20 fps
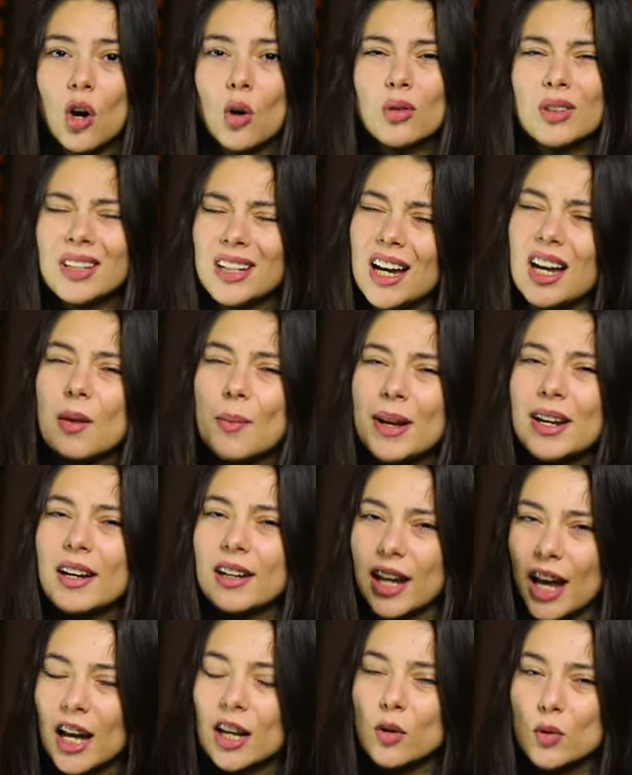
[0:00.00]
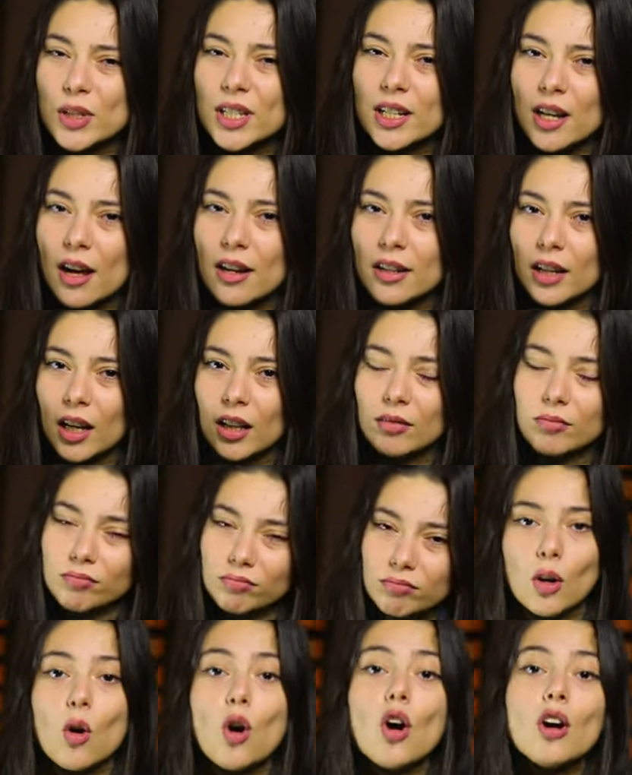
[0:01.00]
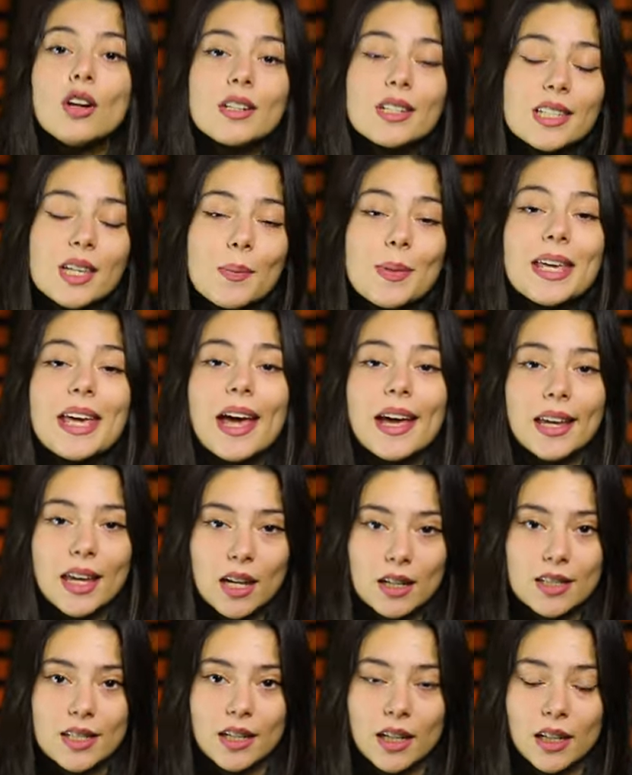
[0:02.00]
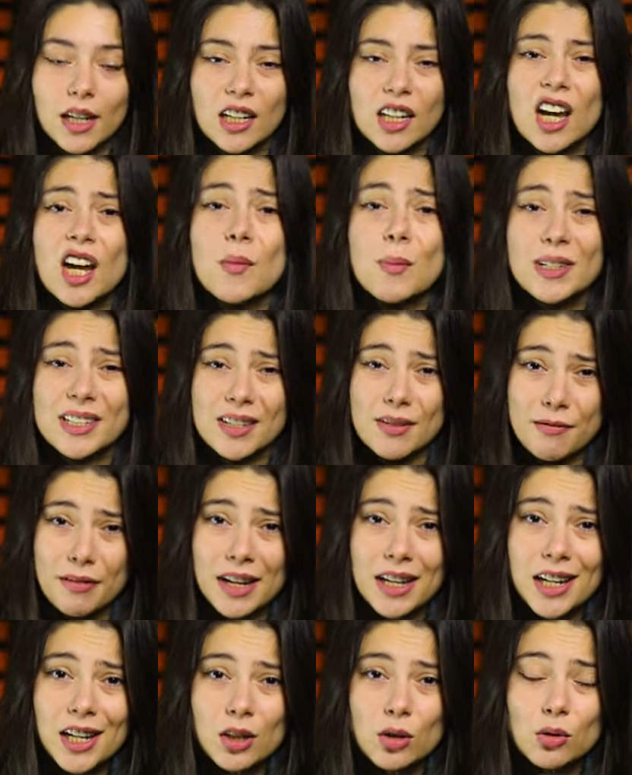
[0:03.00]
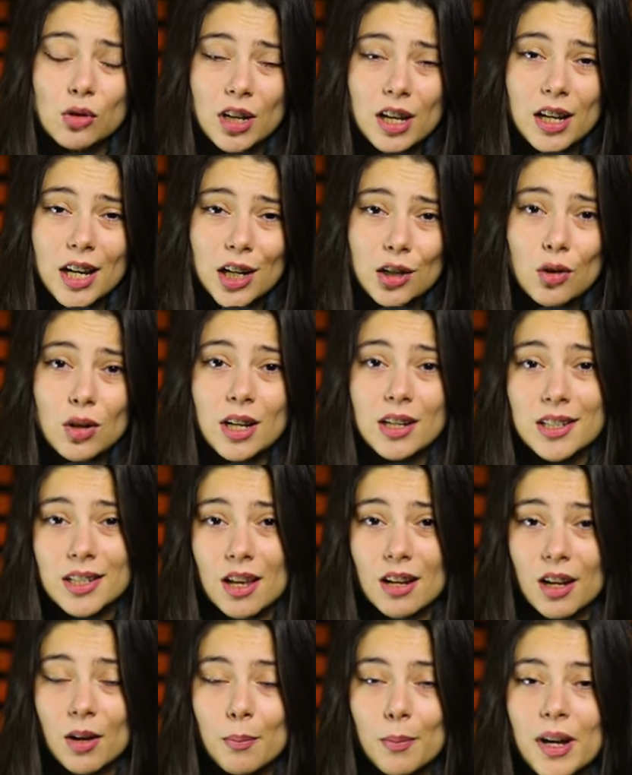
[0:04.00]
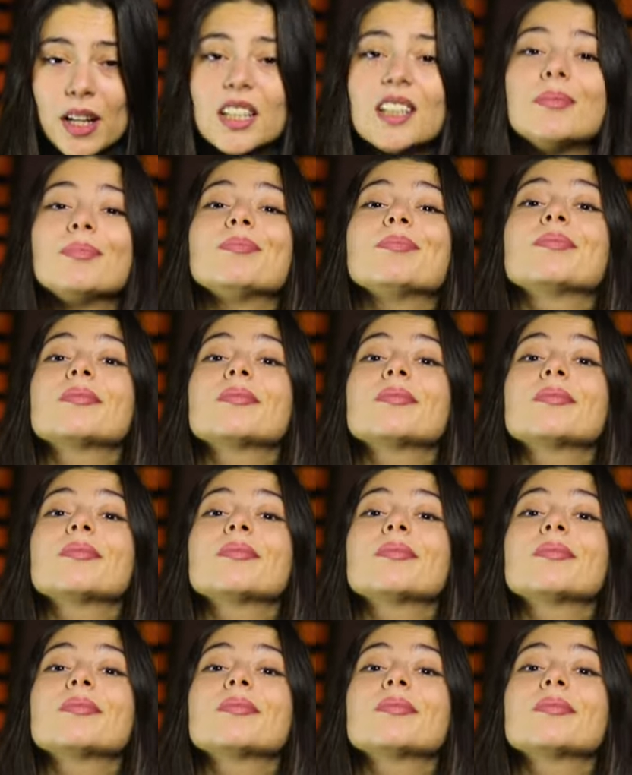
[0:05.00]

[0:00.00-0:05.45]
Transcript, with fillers: وطلع لبرا دخل له سيكارتين وهون الصبية أكيد زعلت بس مفكرين إنه كرهته لنزار قباني